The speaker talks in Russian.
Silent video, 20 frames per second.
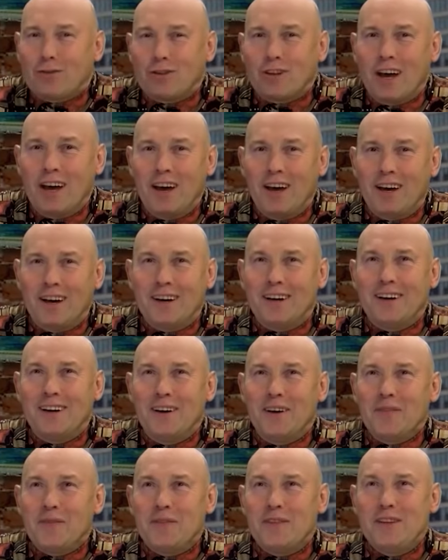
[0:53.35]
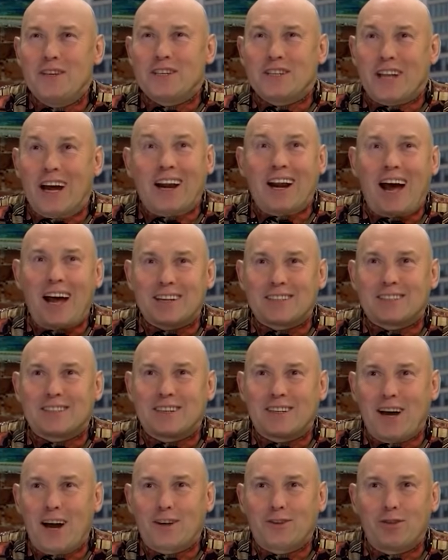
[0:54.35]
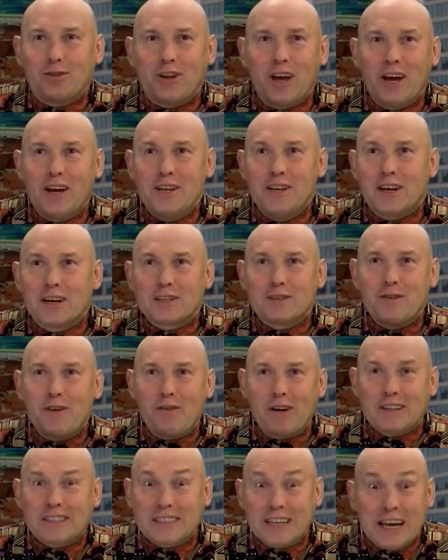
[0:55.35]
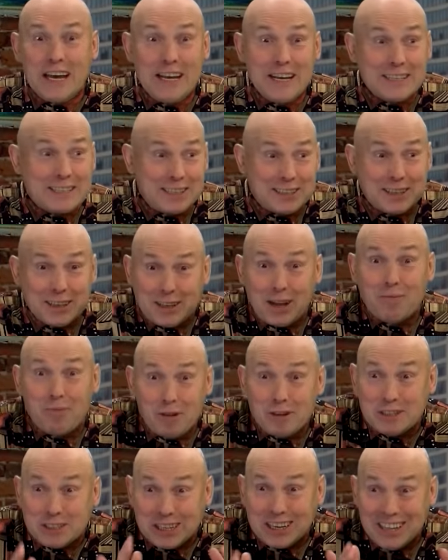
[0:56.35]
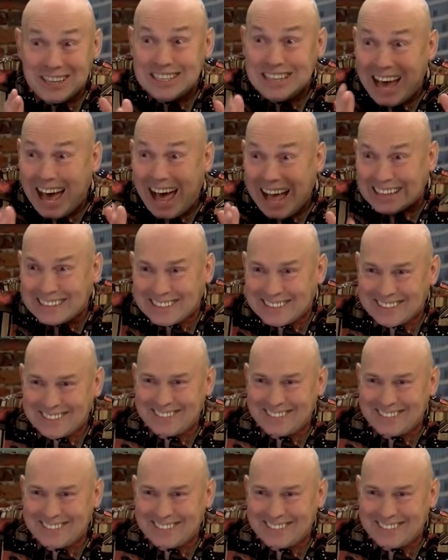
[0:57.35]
тут э, не стараться, как тут не развиваться, если за тобой следят?